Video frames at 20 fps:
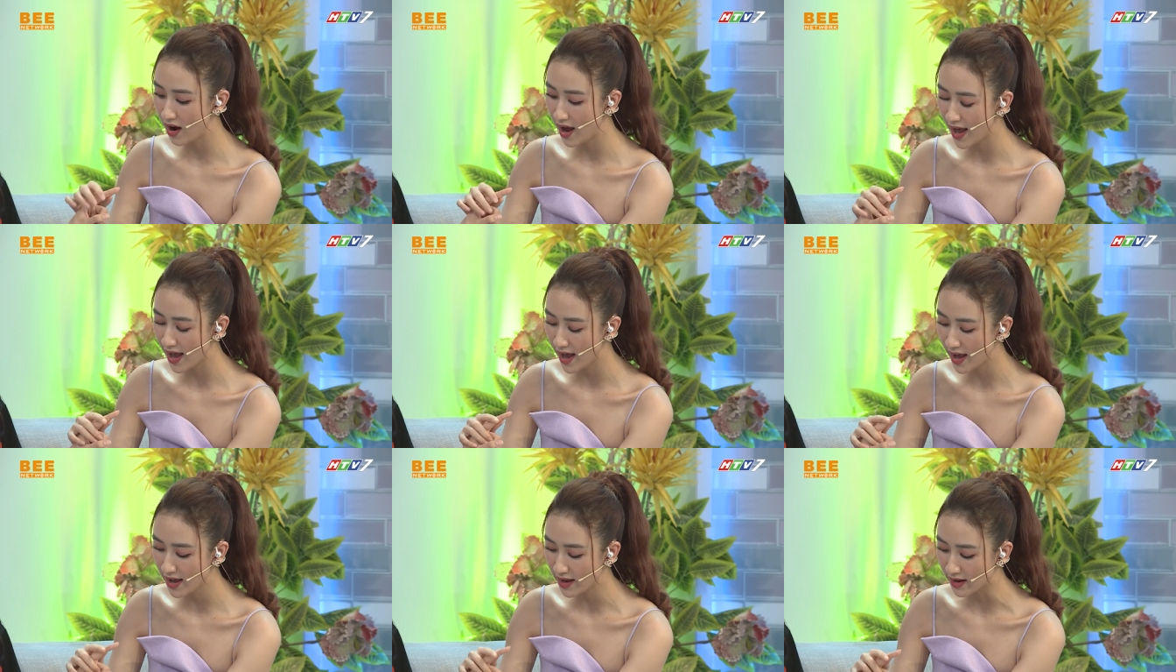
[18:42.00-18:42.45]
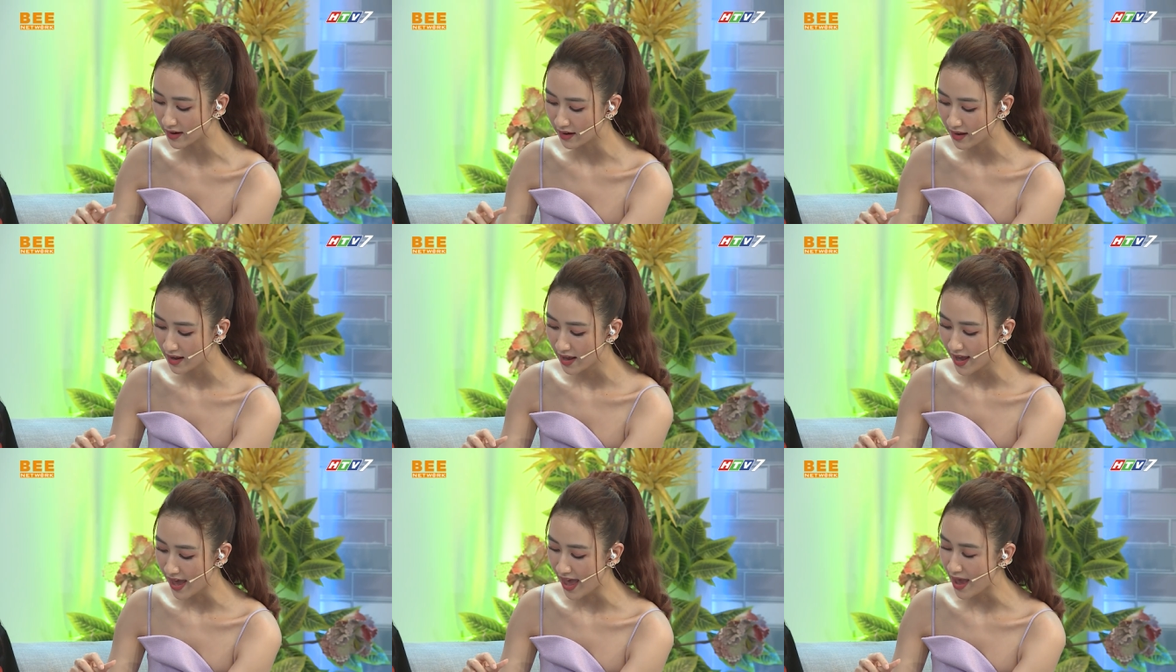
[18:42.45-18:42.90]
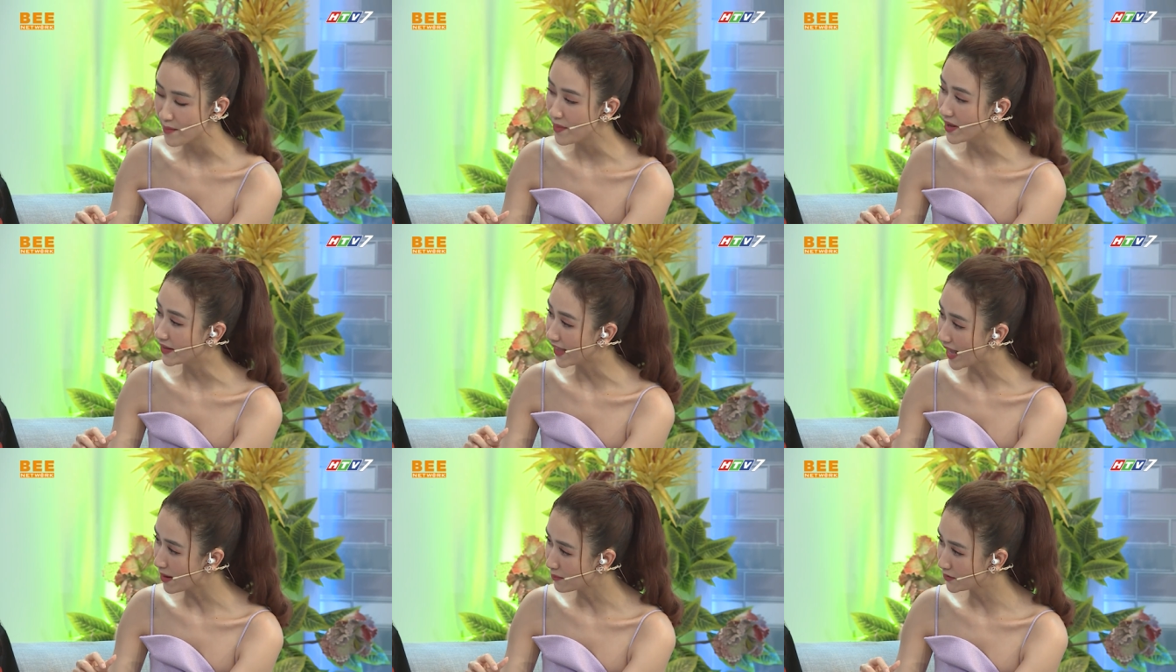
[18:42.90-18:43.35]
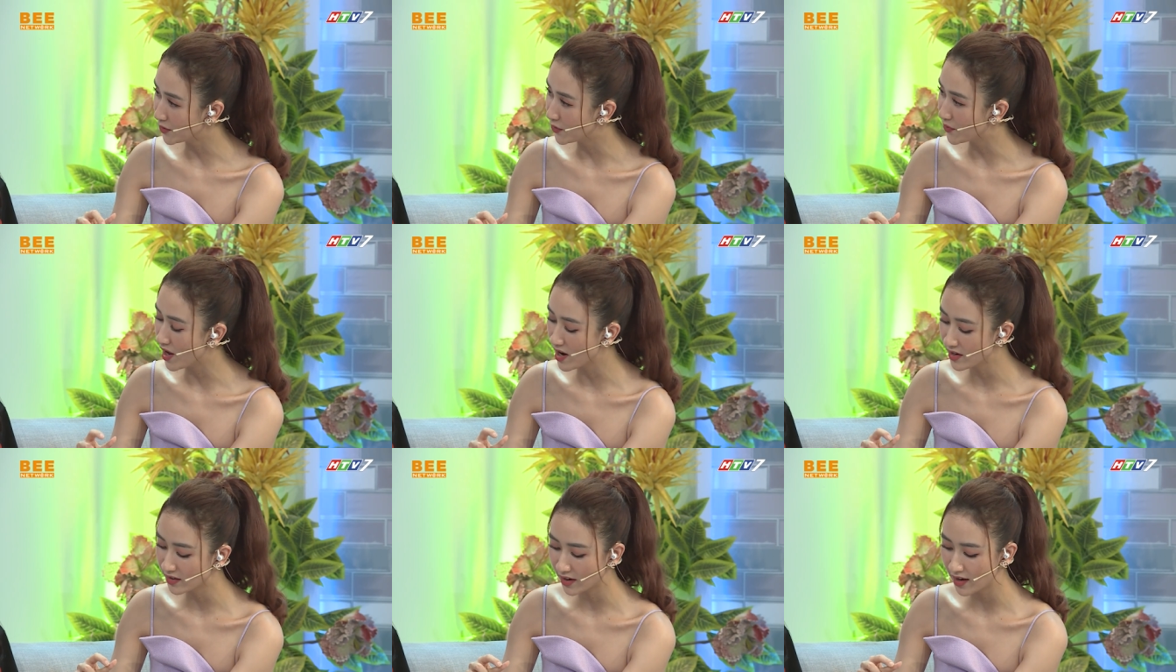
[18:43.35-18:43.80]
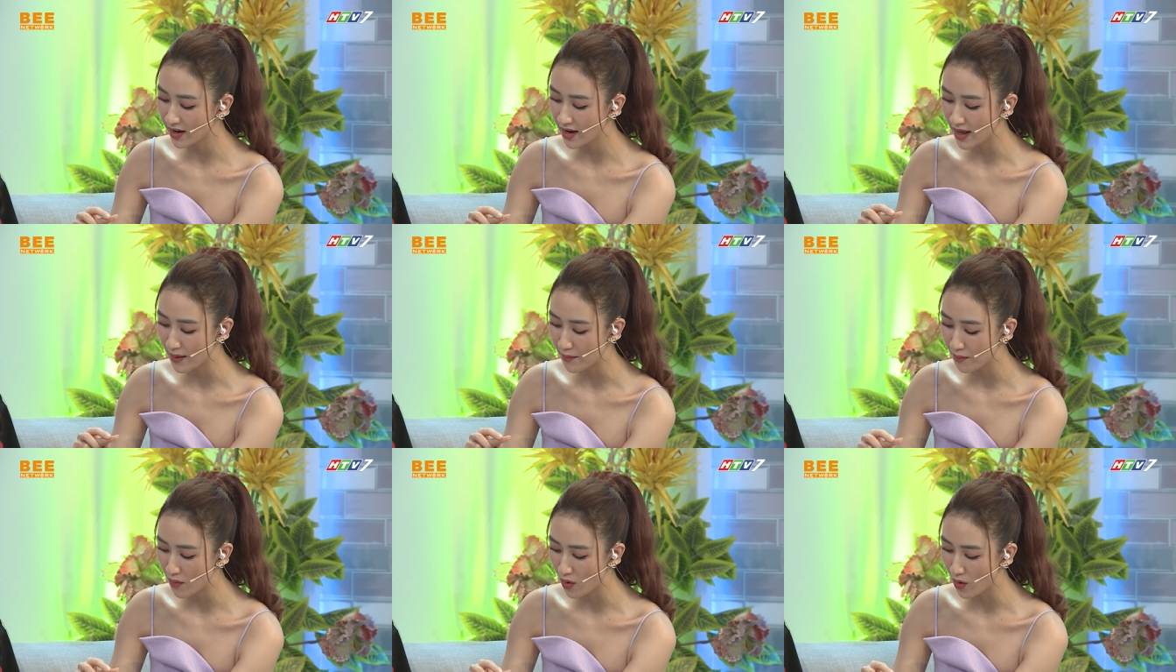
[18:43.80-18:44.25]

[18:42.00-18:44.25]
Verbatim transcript: ờ ha Em là tam triệu dân cho nên là